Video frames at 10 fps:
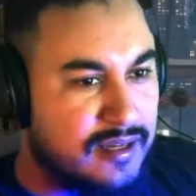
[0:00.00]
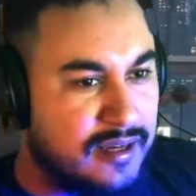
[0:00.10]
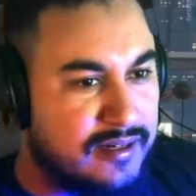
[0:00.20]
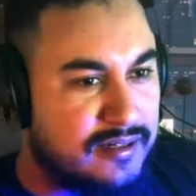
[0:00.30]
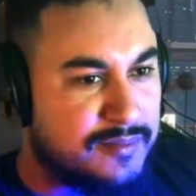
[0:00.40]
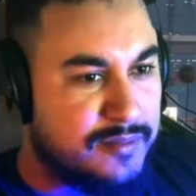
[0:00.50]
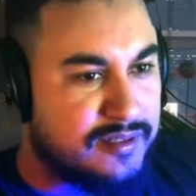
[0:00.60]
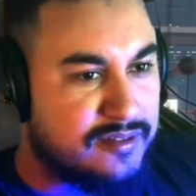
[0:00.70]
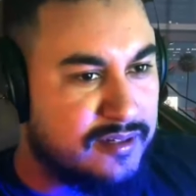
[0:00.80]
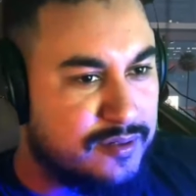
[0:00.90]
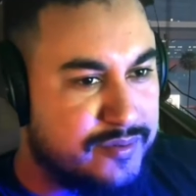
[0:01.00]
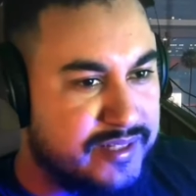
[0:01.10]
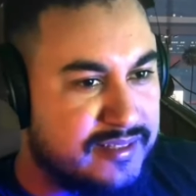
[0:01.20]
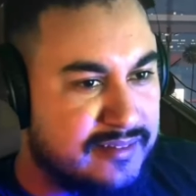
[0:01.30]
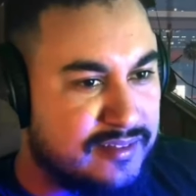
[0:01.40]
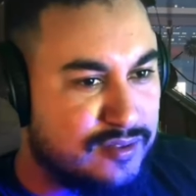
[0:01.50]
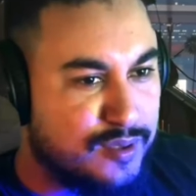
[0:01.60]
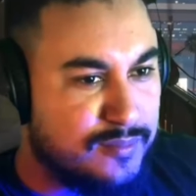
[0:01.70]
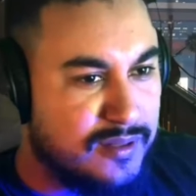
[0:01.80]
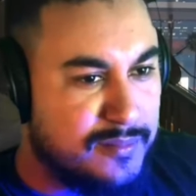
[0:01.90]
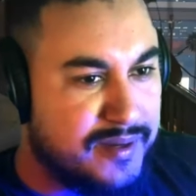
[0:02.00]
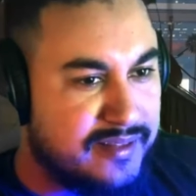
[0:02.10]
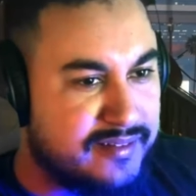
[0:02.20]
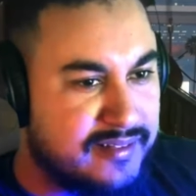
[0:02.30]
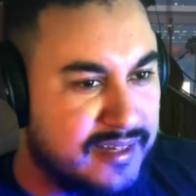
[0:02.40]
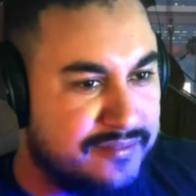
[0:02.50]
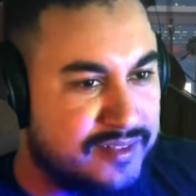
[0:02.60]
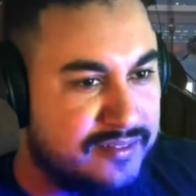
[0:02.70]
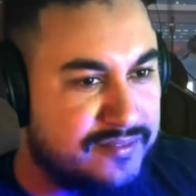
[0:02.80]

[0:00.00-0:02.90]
Caramba, mano, só que o Reed tá sendo um problema, parece que ele tá com a vida